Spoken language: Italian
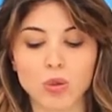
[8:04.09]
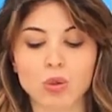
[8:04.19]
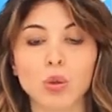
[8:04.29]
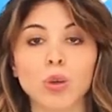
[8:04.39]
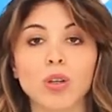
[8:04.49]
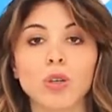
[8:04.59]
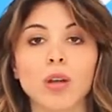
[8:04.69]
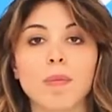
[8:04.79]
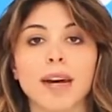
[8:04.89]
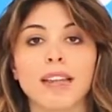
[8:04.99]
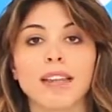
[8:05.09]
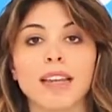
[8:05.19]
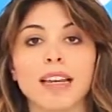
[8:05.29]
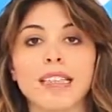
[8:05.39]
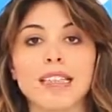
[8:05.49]
solo in una parte
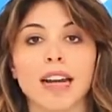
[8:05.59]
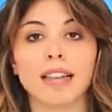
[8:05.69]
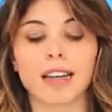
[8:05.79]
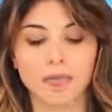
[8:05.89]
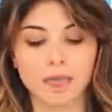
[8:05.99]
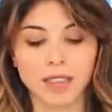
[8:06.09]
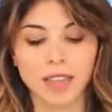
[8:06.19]
della strada.